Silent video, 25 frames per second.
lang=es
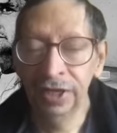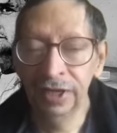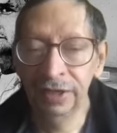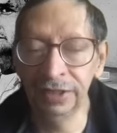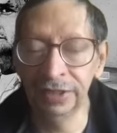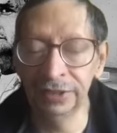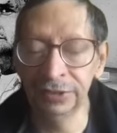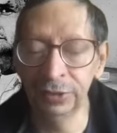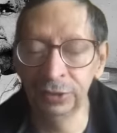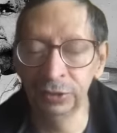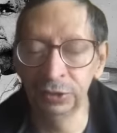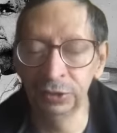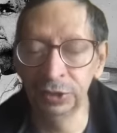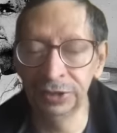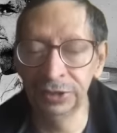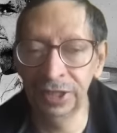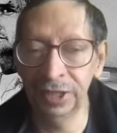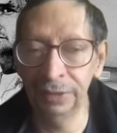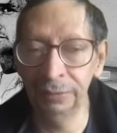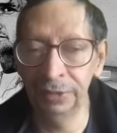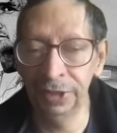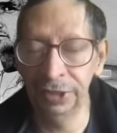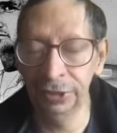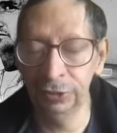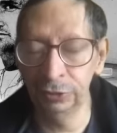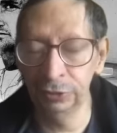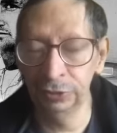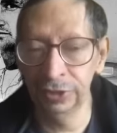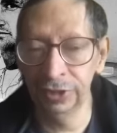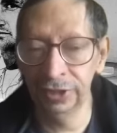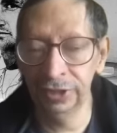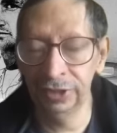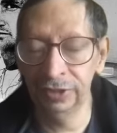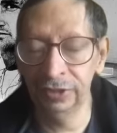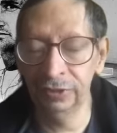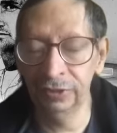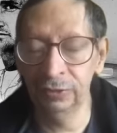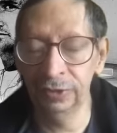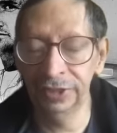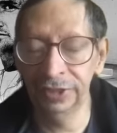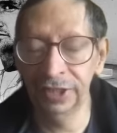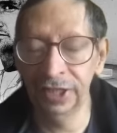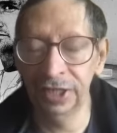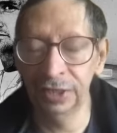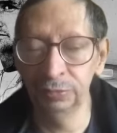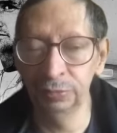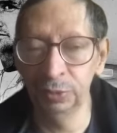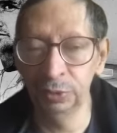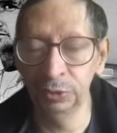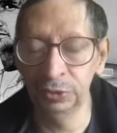En estos 10 elementos que, ahorita
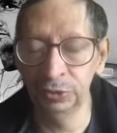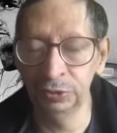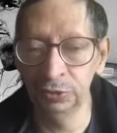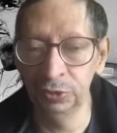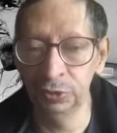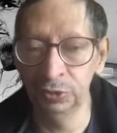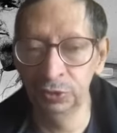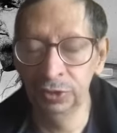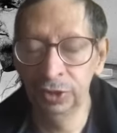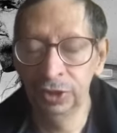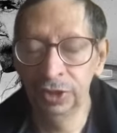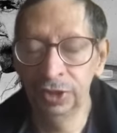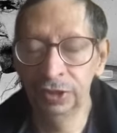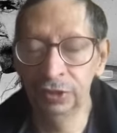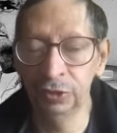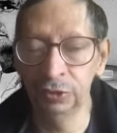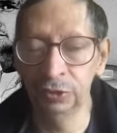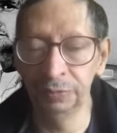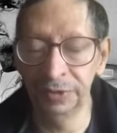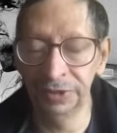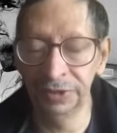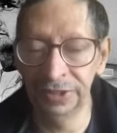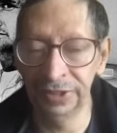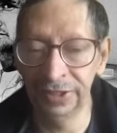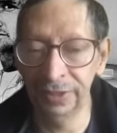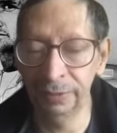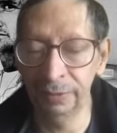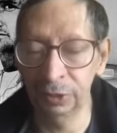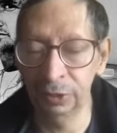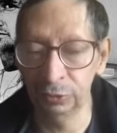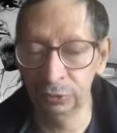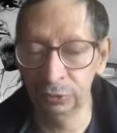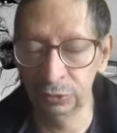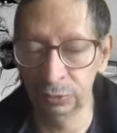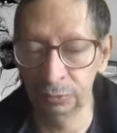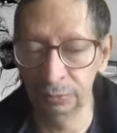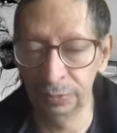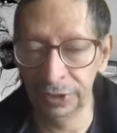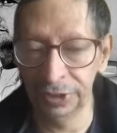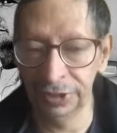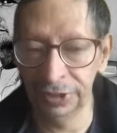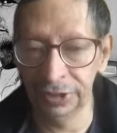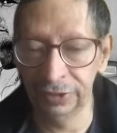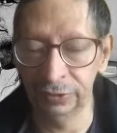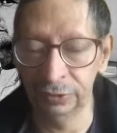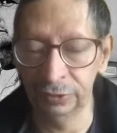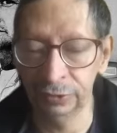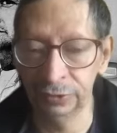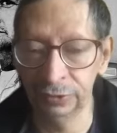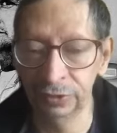en la exposición nos presentaban
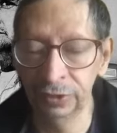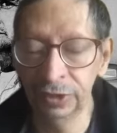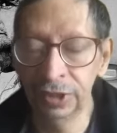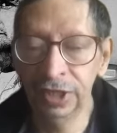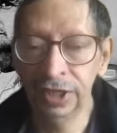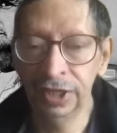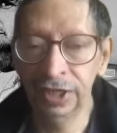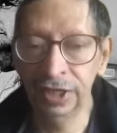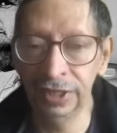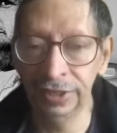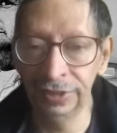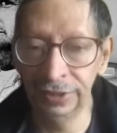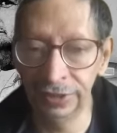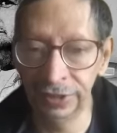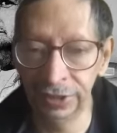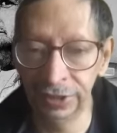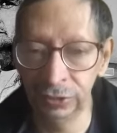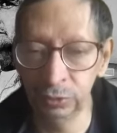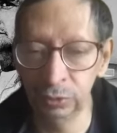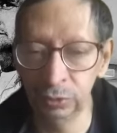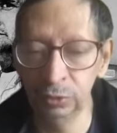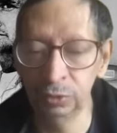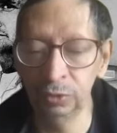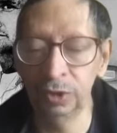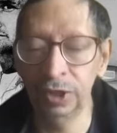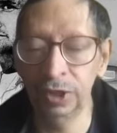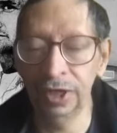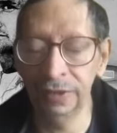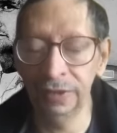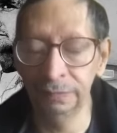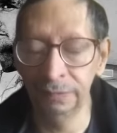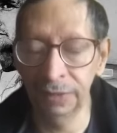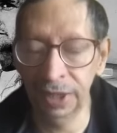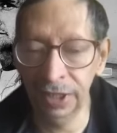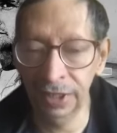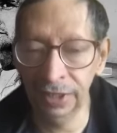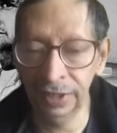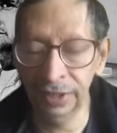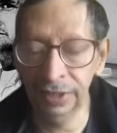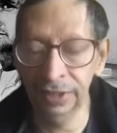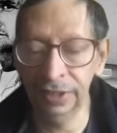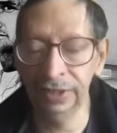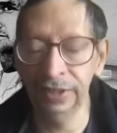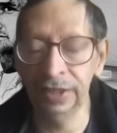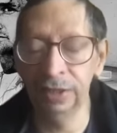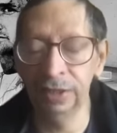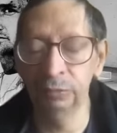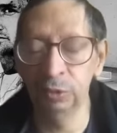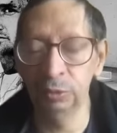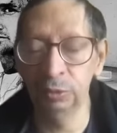compañeros, ¿no? El título, la
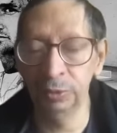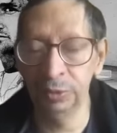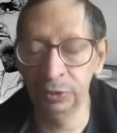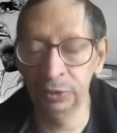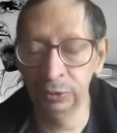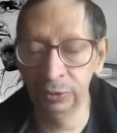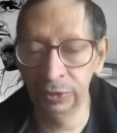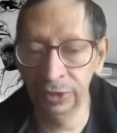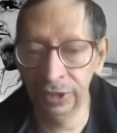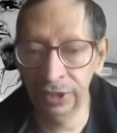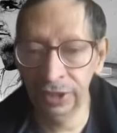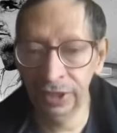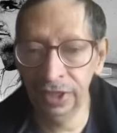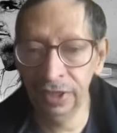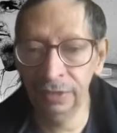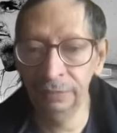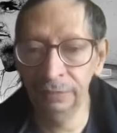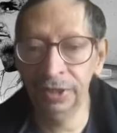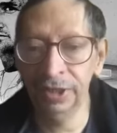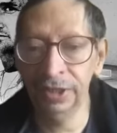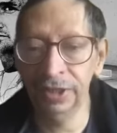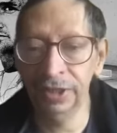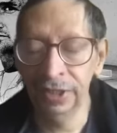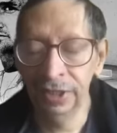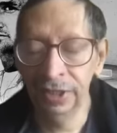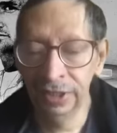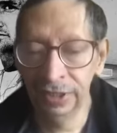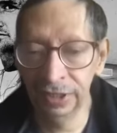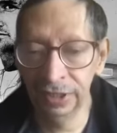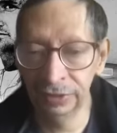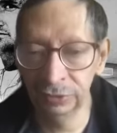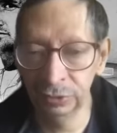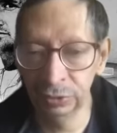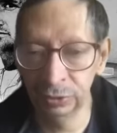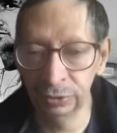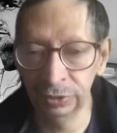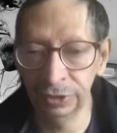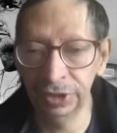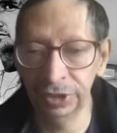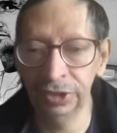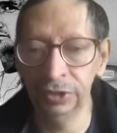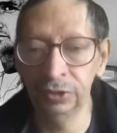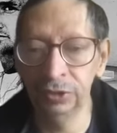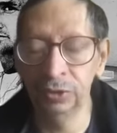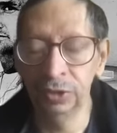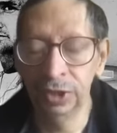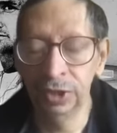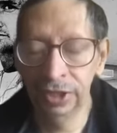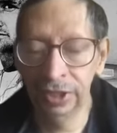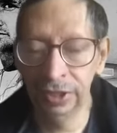imagen, el movimiento de cámara, el
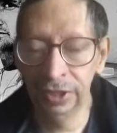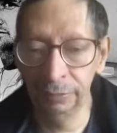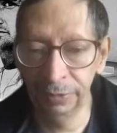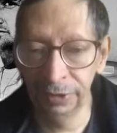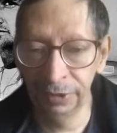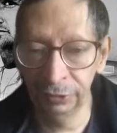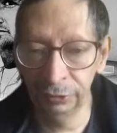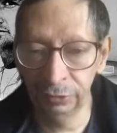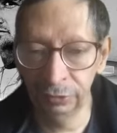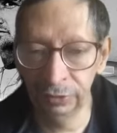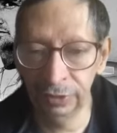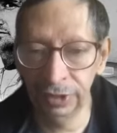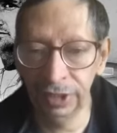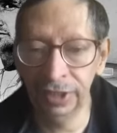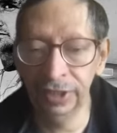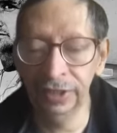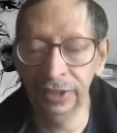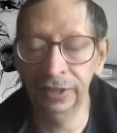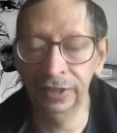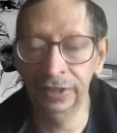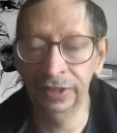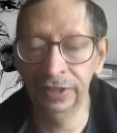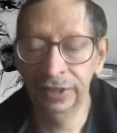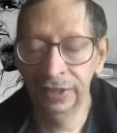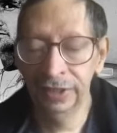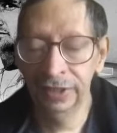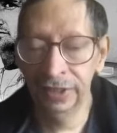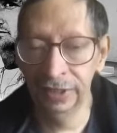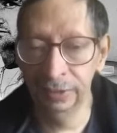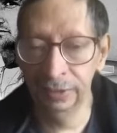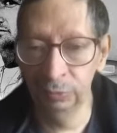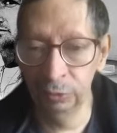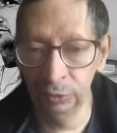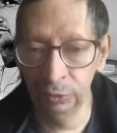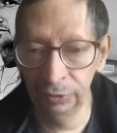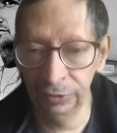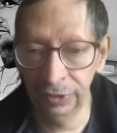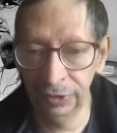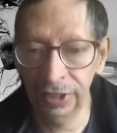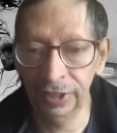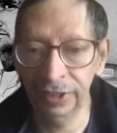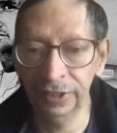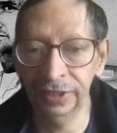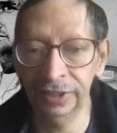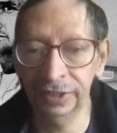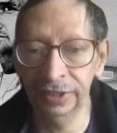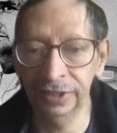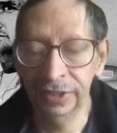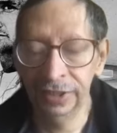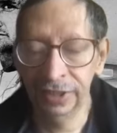sonido, el personaje, el
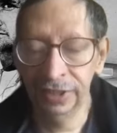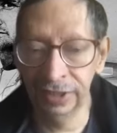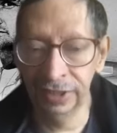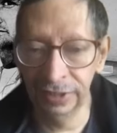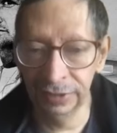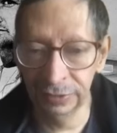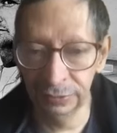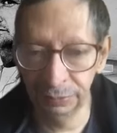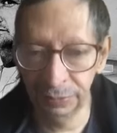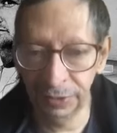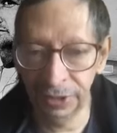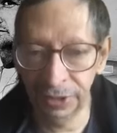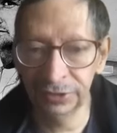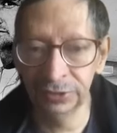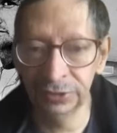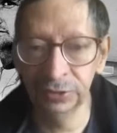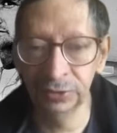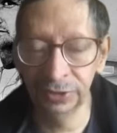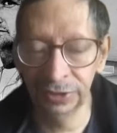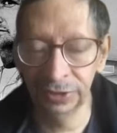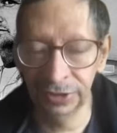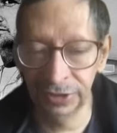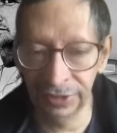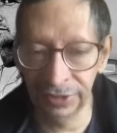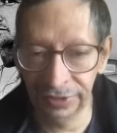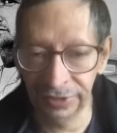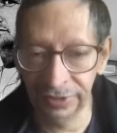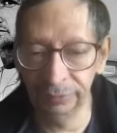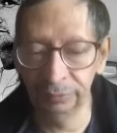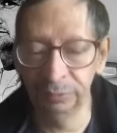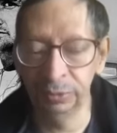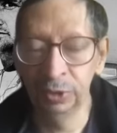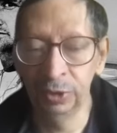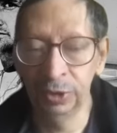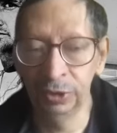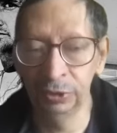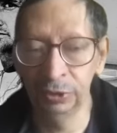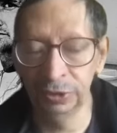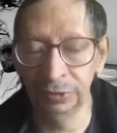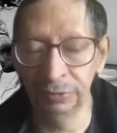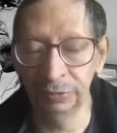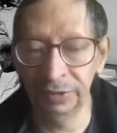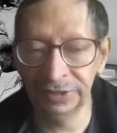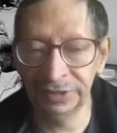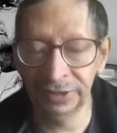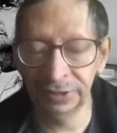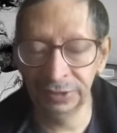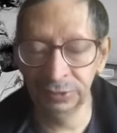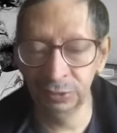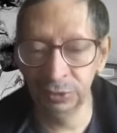montaje, el espacio y el tiempo. Entonces en
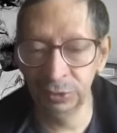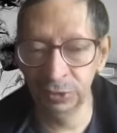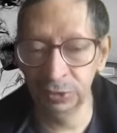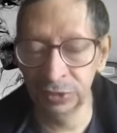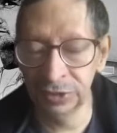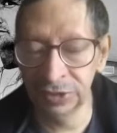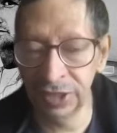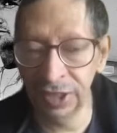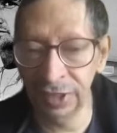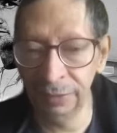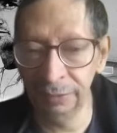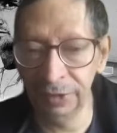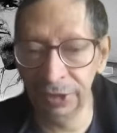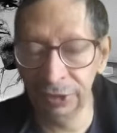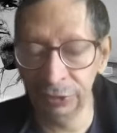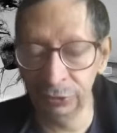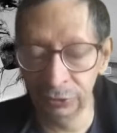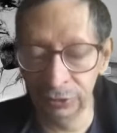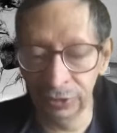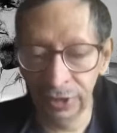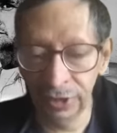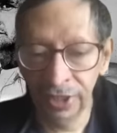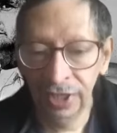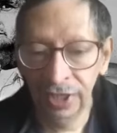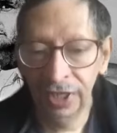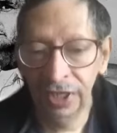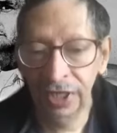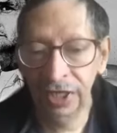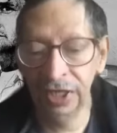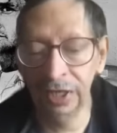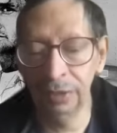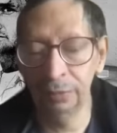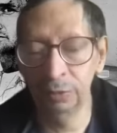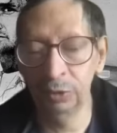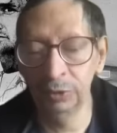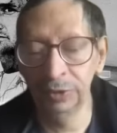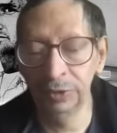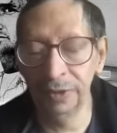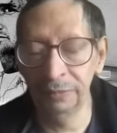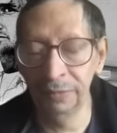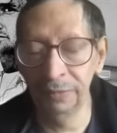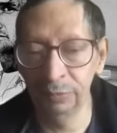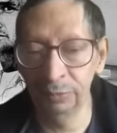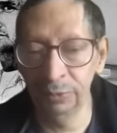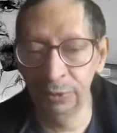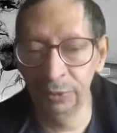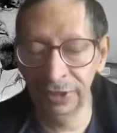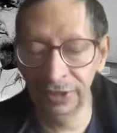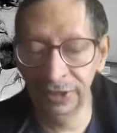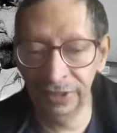base a estos 10 elementos a lo mejor
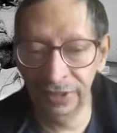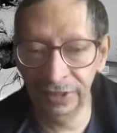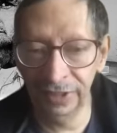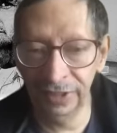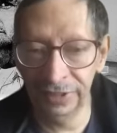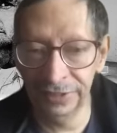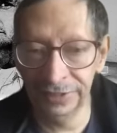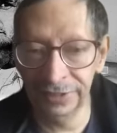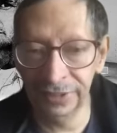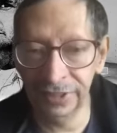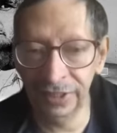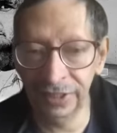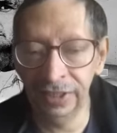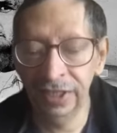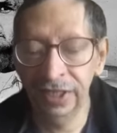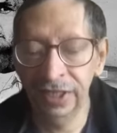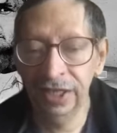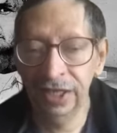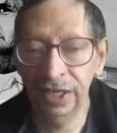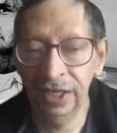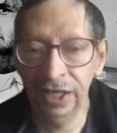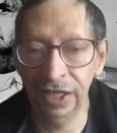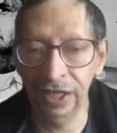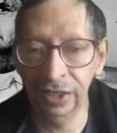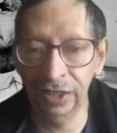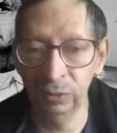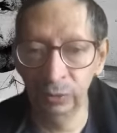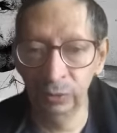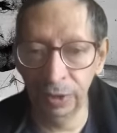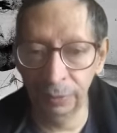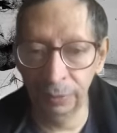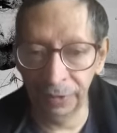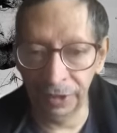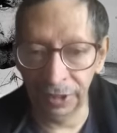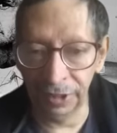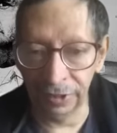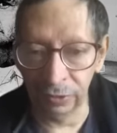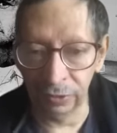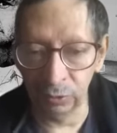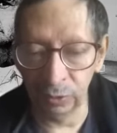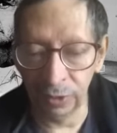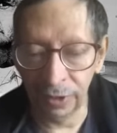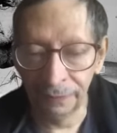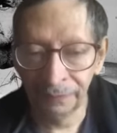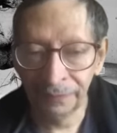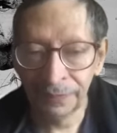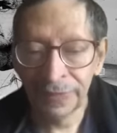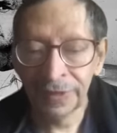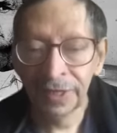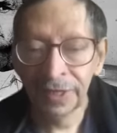también podían analizar alguna película.